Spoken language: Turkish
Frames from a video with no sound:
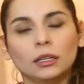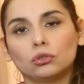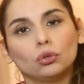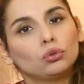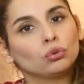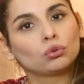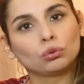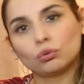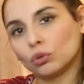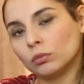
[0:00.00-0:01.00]
Yine
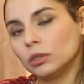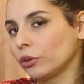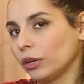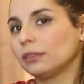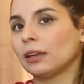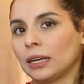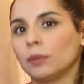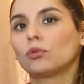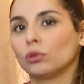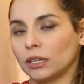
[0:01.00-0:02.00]
çocuğunuzun durumuna göre
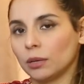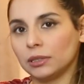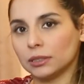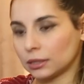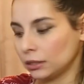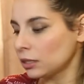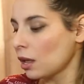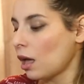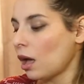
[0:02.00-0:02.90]
deneyip kullanabilirsiniz.